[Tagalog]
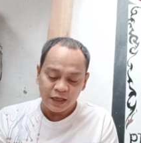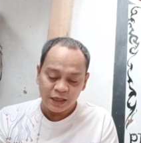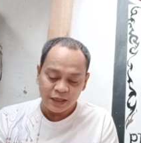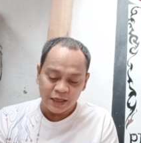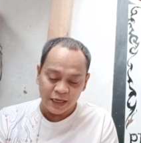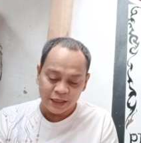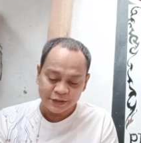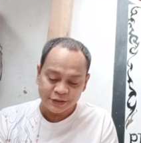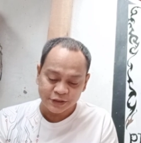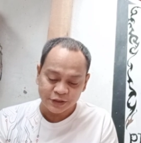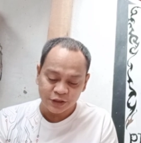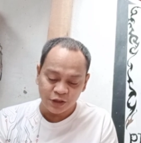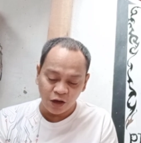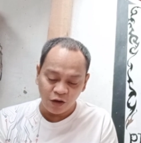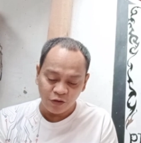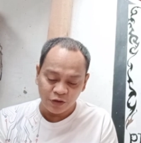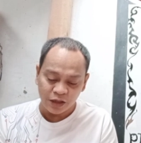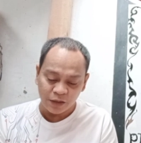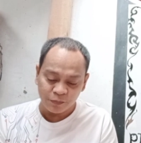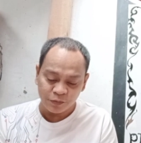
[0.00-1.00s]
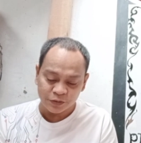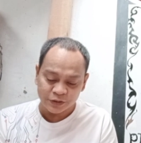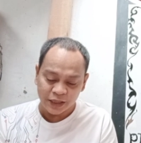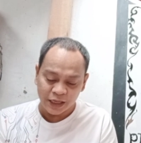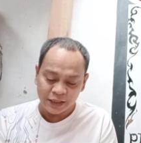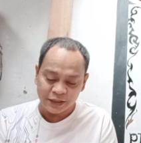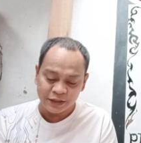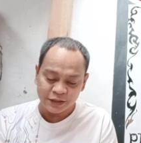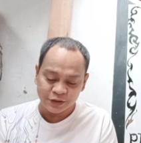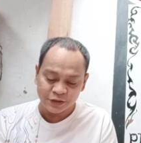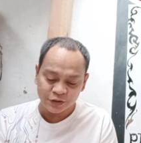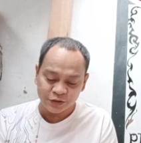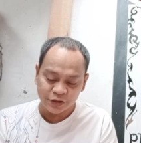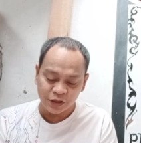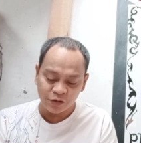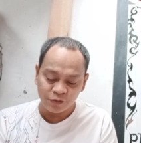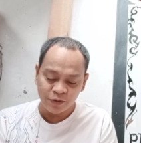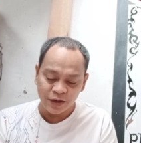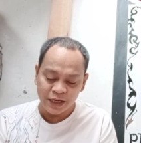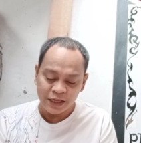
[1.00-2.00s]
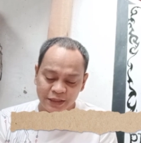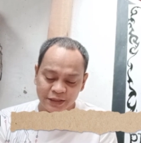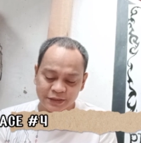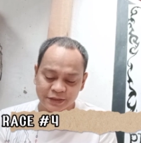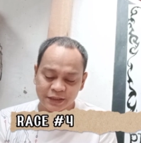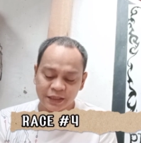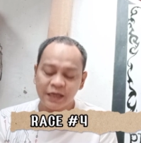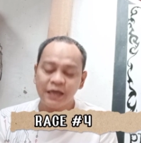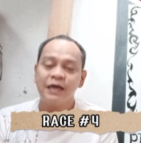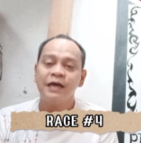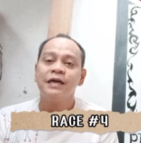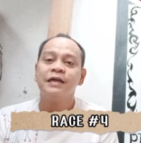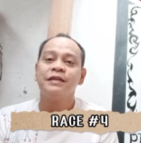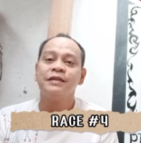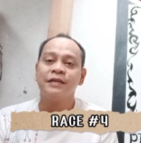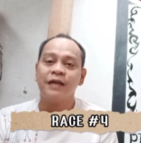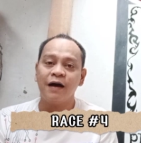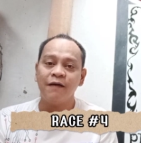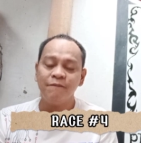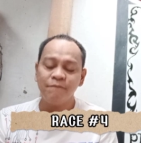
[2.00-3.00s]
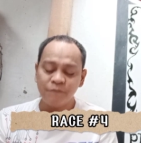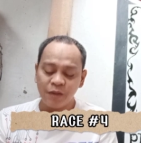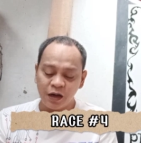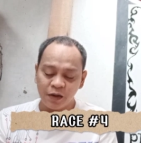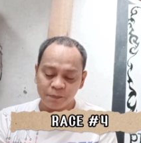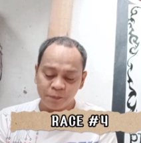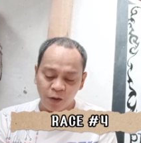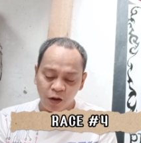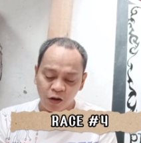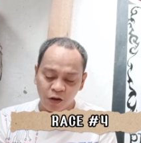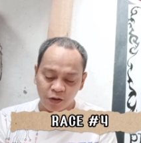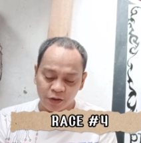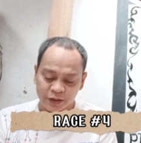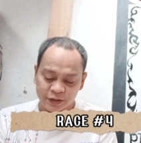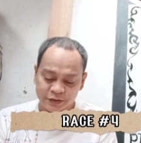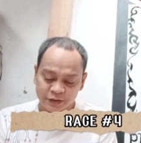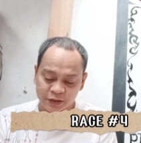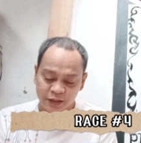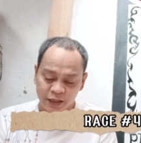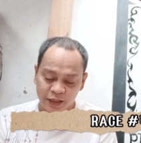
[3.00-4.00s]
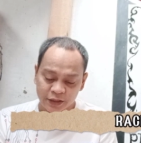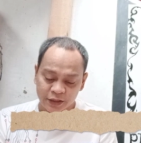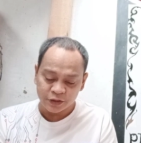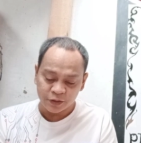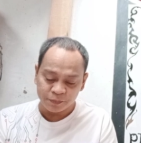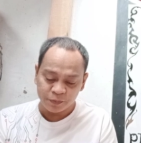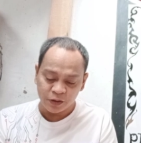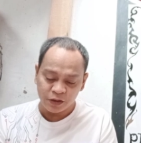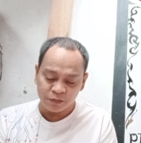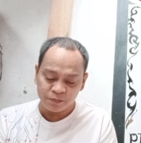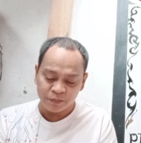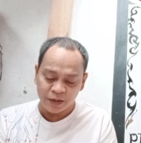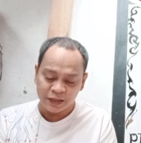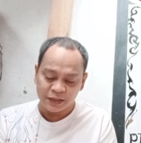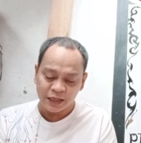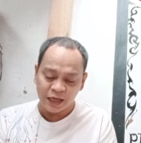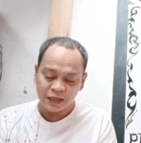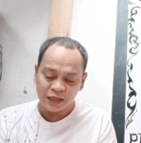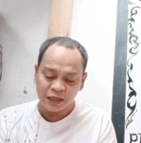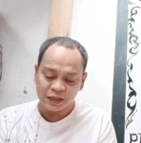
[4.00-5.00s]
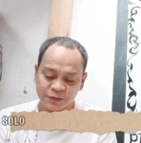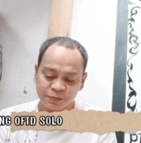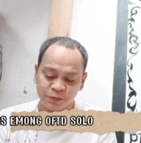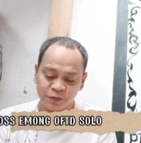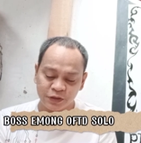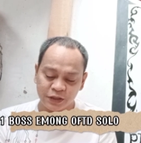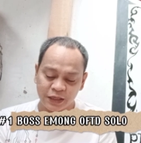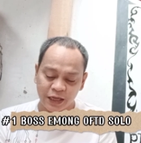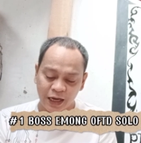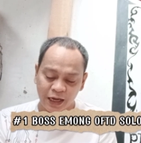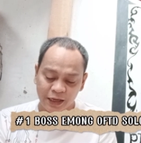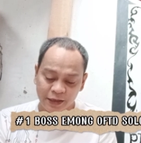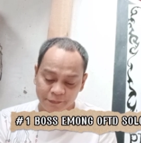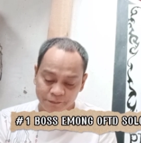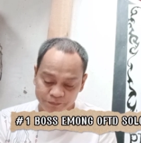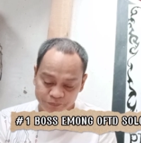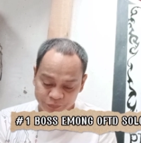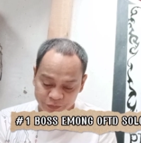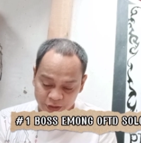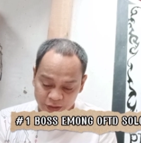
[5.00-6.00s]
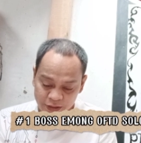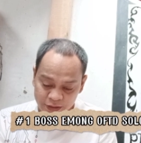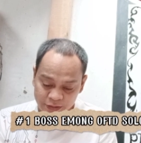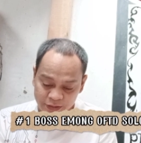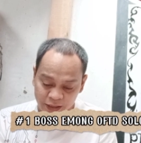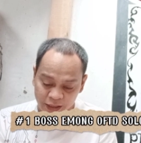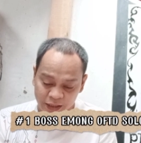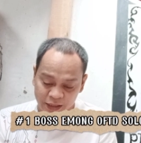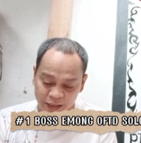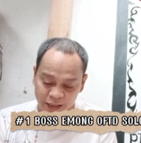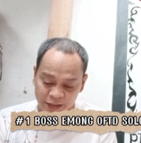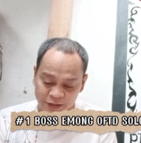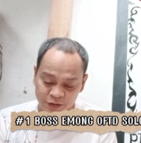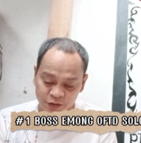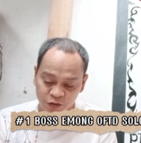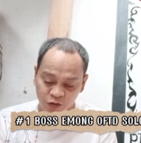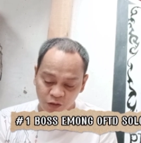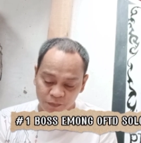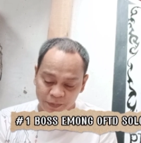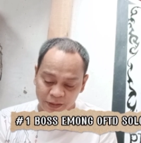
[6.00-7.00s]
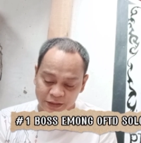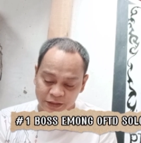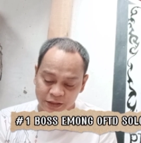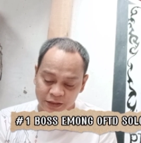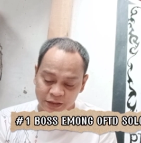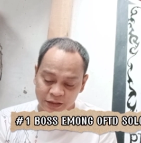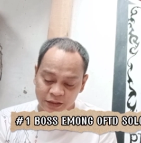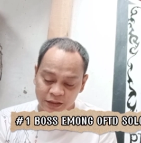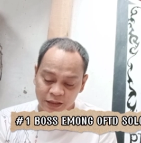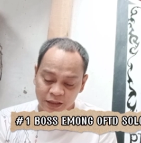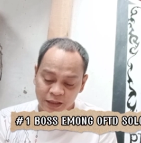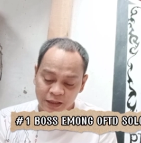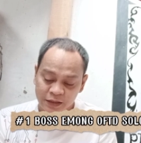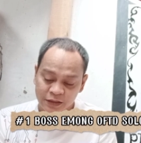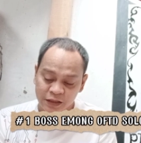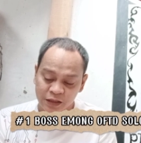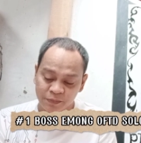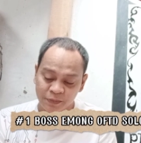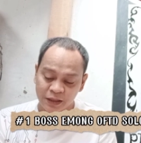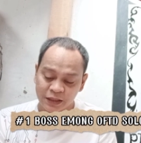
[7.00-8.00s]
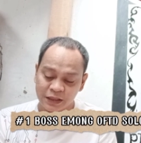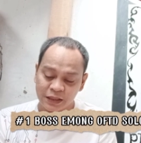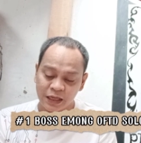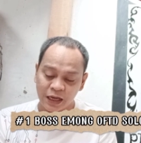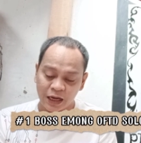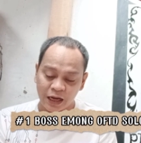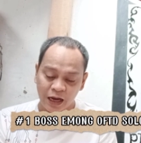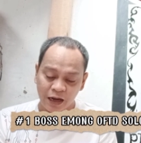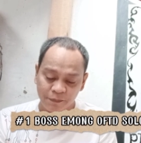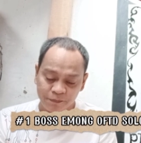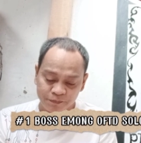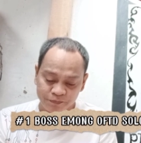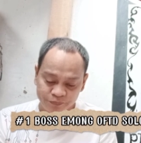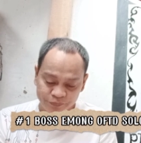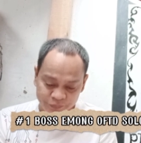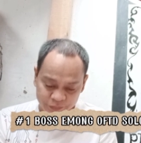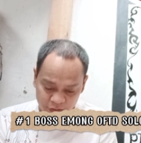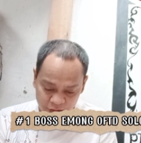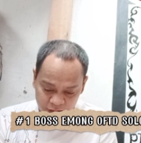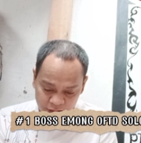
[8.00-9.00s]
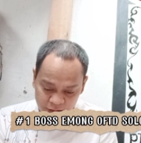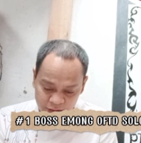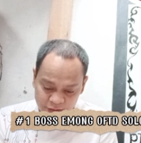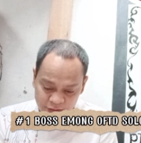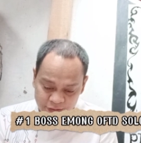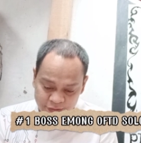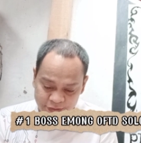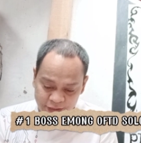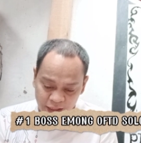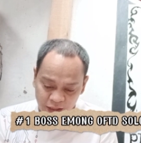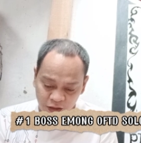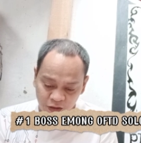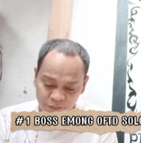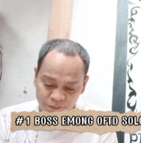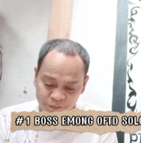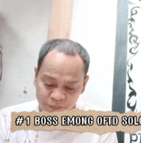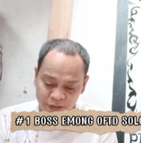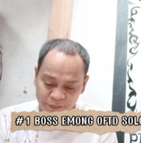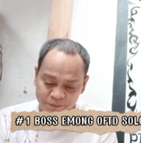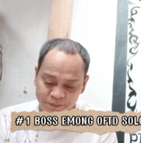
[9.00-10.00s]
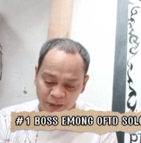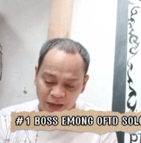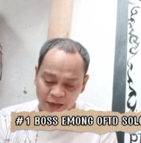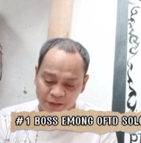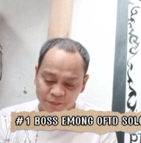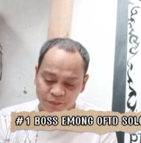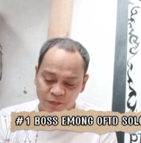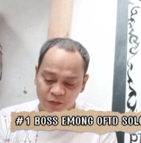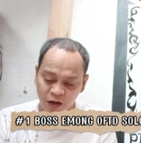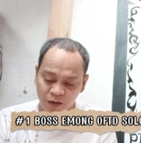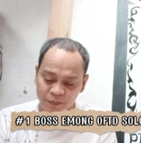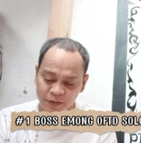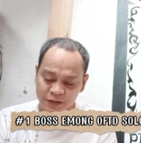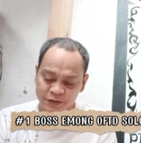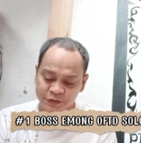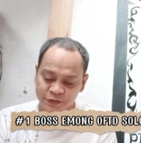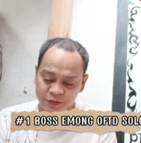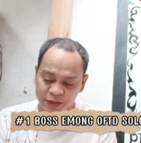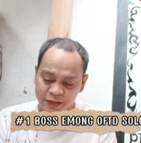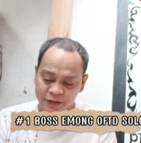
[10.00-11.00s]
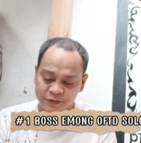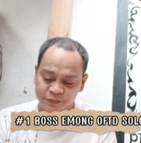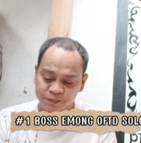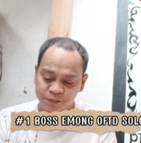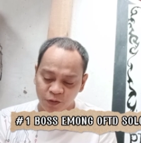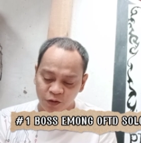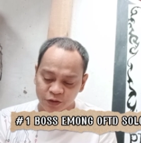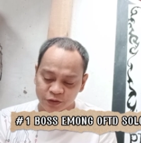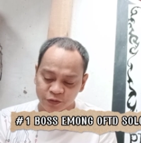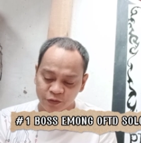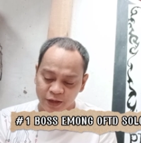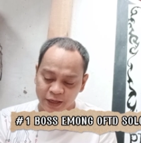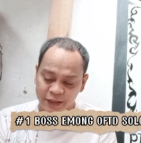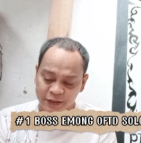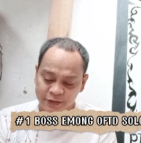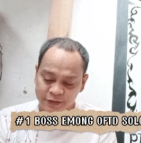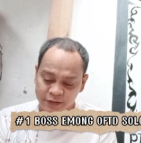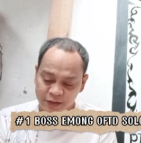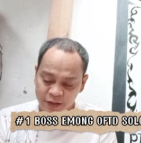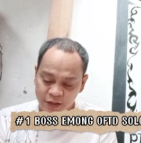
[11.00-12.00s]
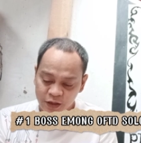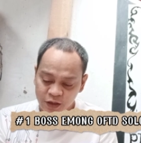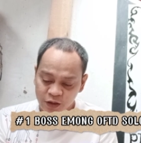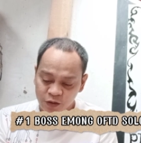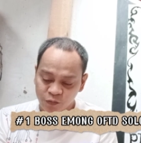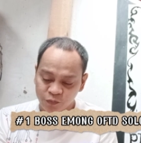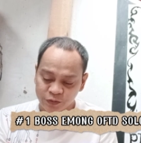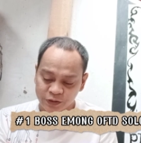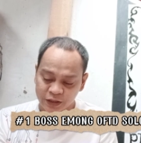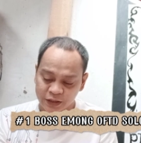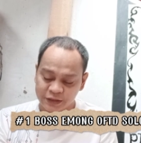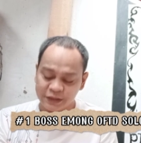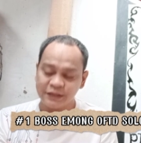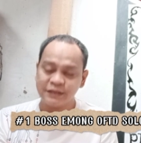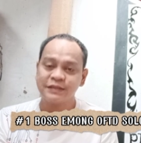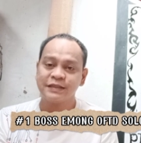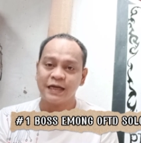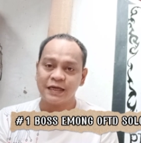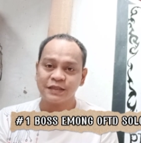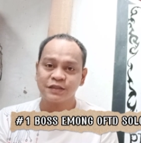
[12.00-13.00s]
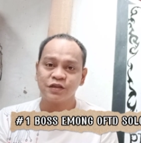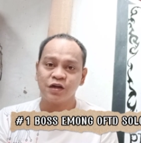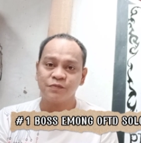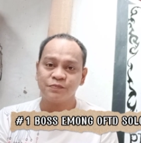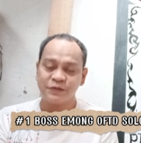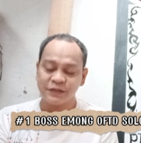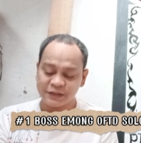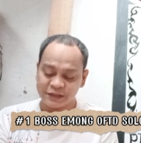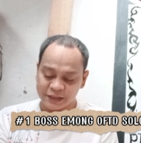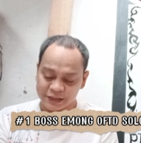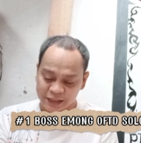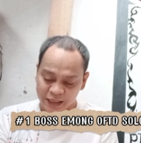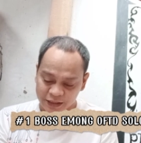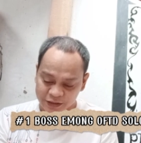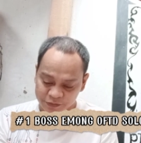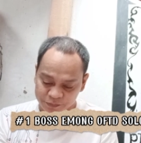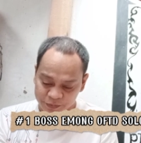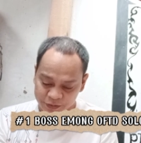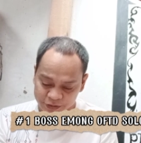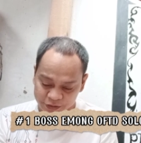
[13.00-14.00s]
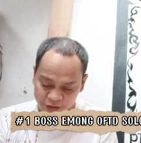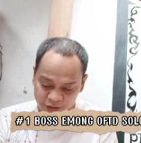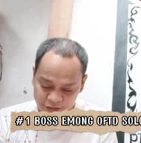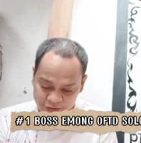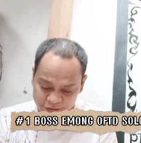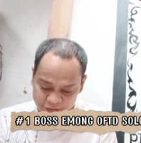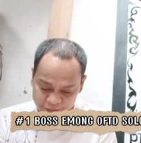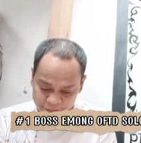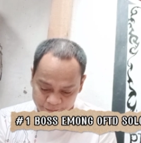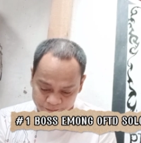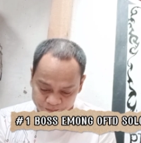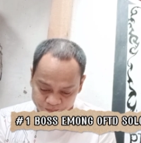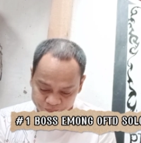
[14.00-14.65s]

Let's go na po tayo dito sa race. Number 4. Ito po yung main highlights po nila na Grand Copa di, di Manila Cup. Second pick 5 covers race 4 to 8 with a distance of 1600 meters.